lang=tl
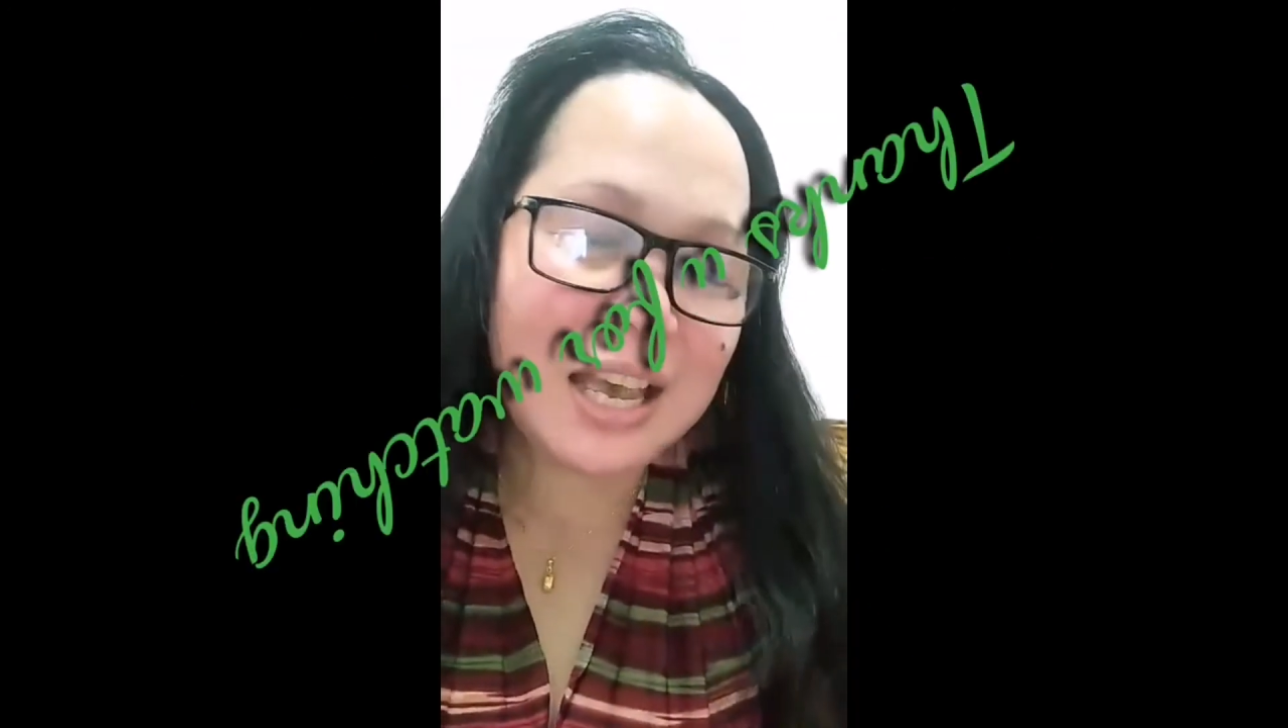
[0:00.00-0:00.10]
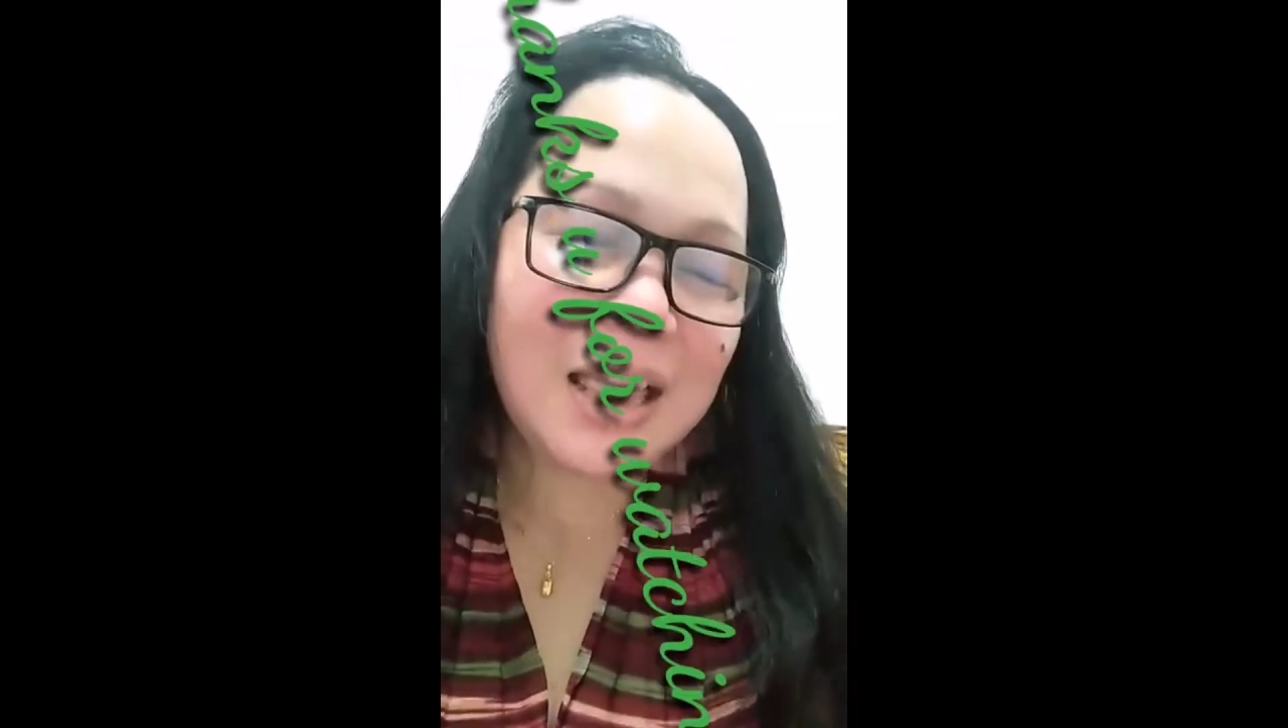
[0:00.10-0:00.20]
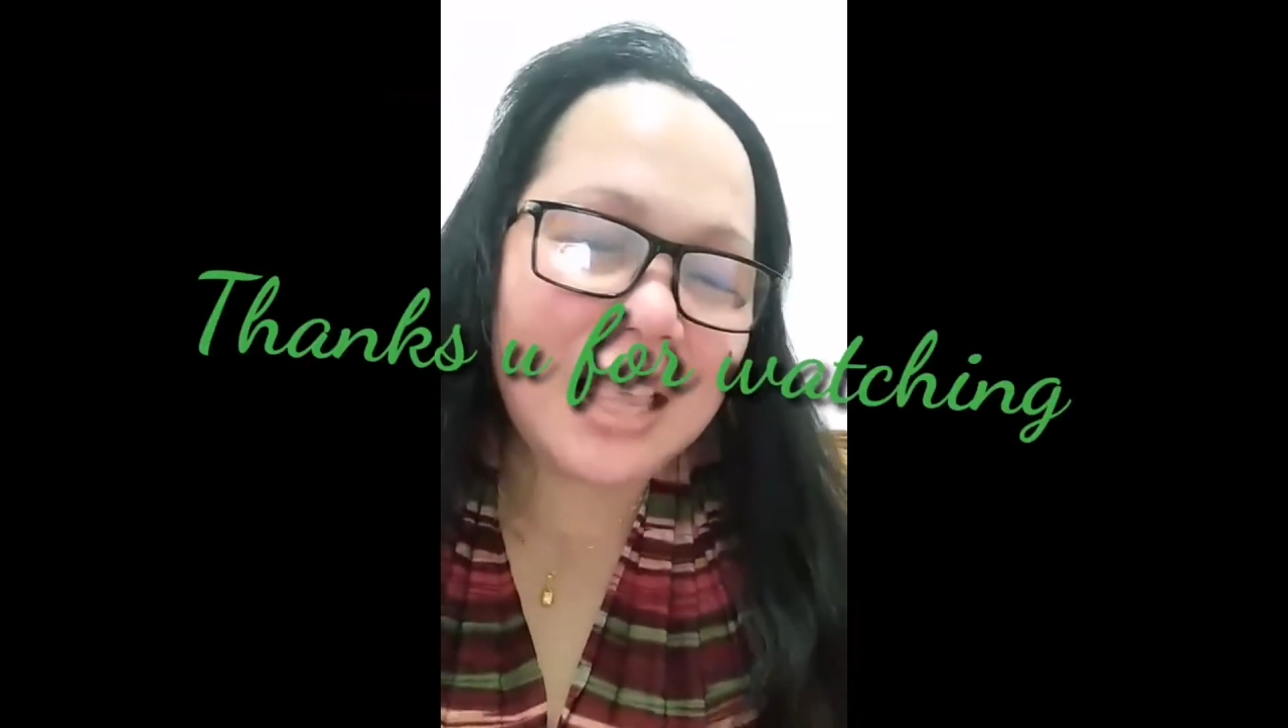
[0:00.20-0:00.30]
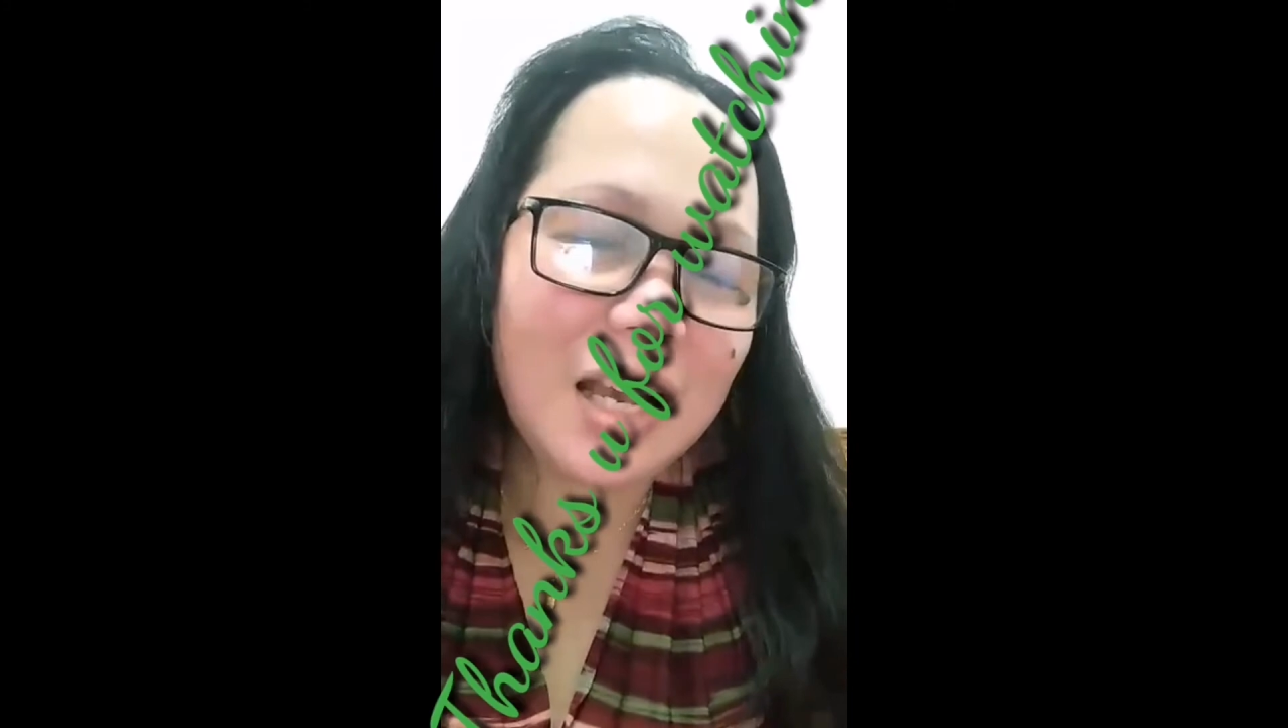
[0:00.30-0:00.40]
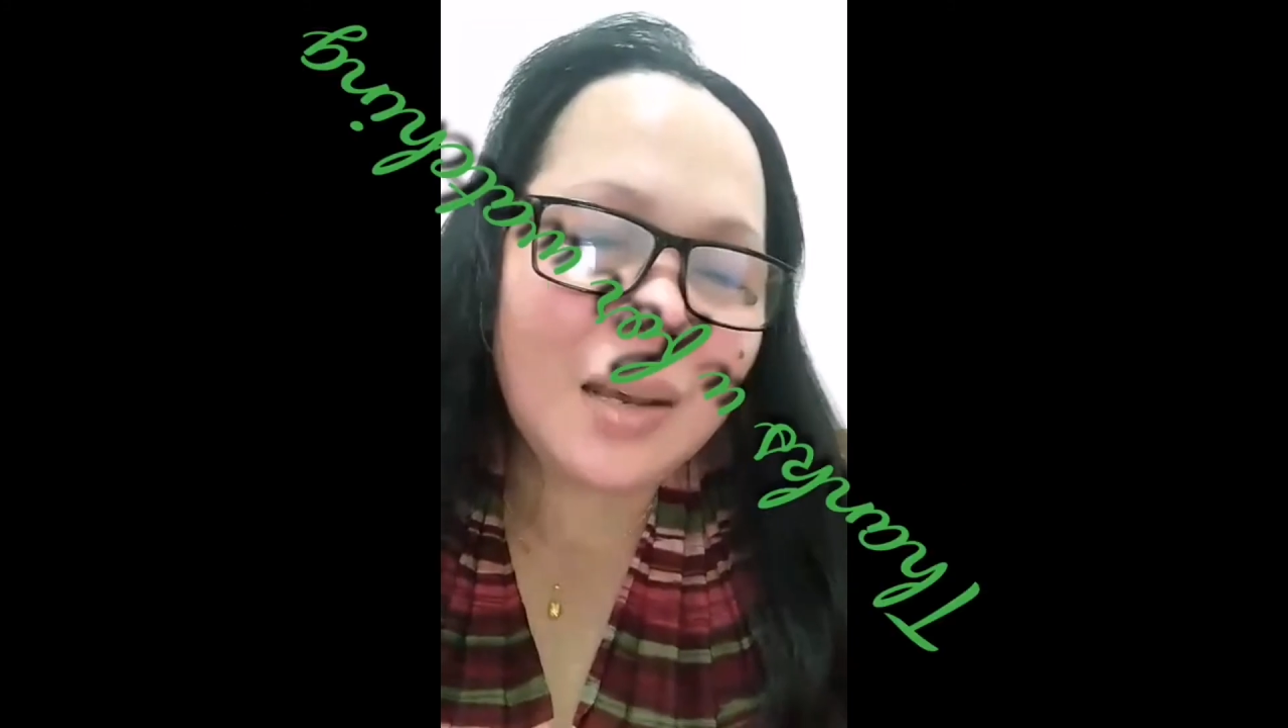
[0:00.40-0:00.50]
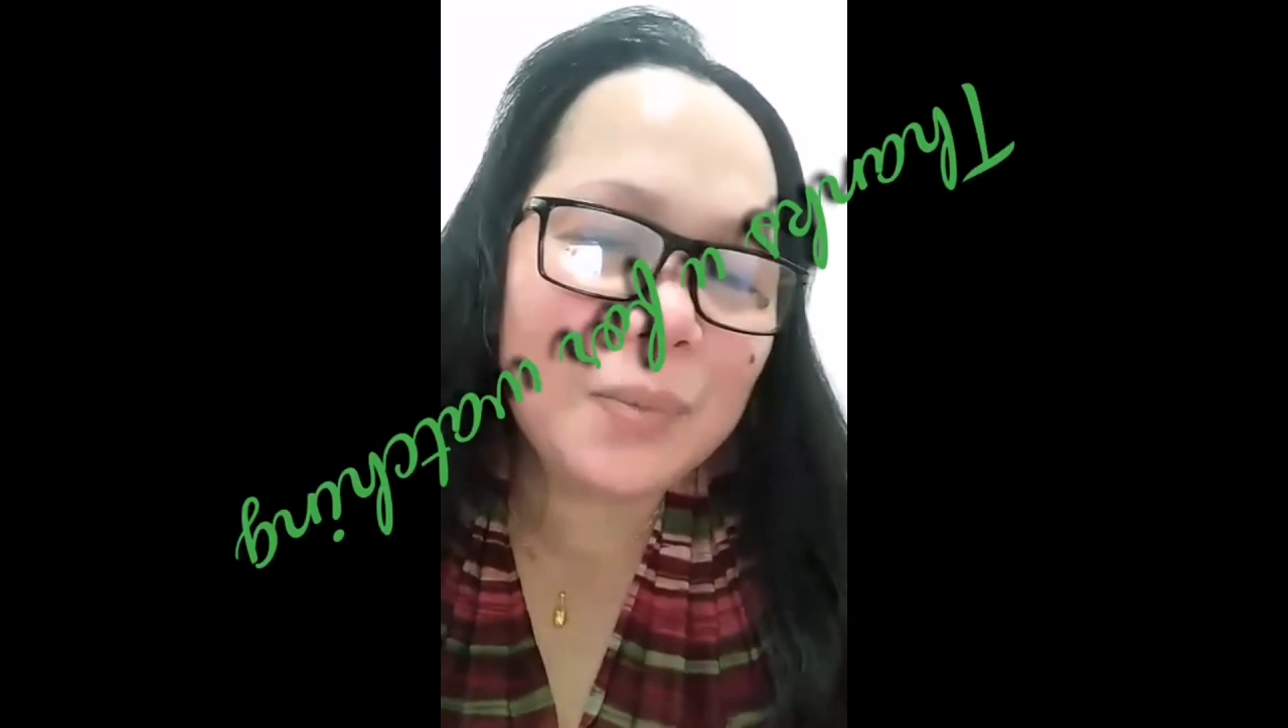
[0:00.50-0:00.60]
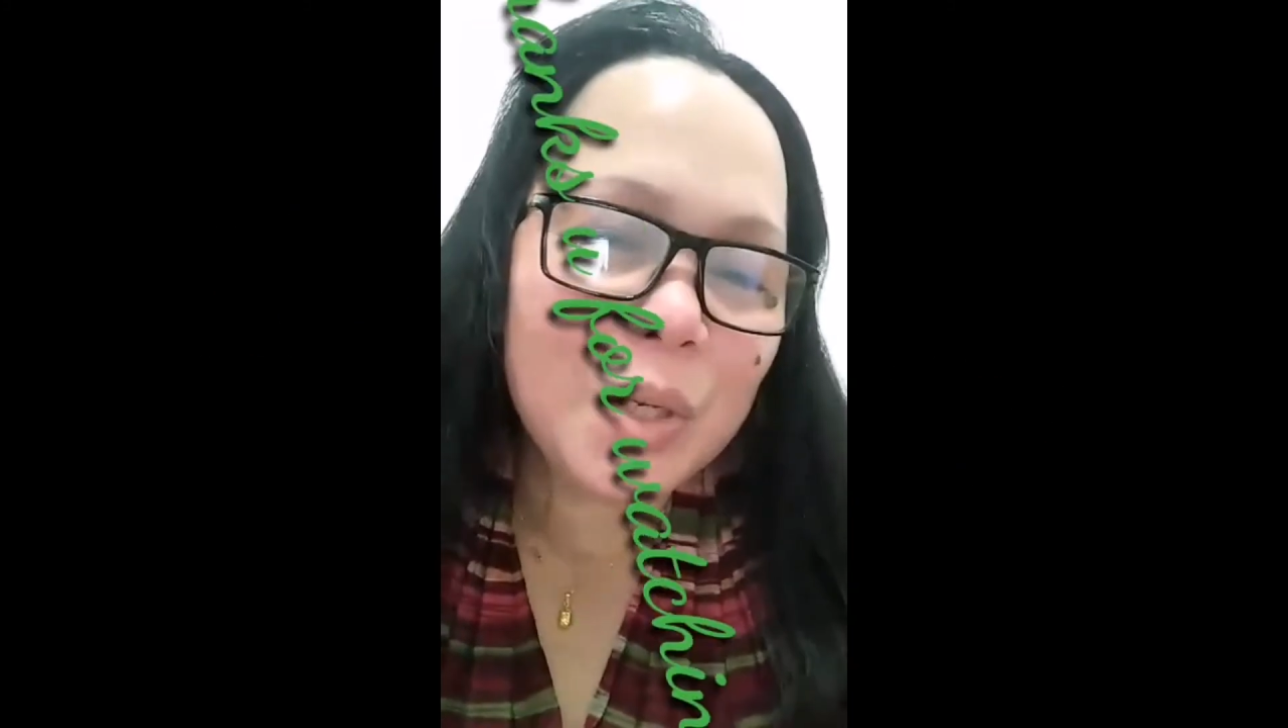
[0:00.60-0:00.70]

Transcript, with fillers: i love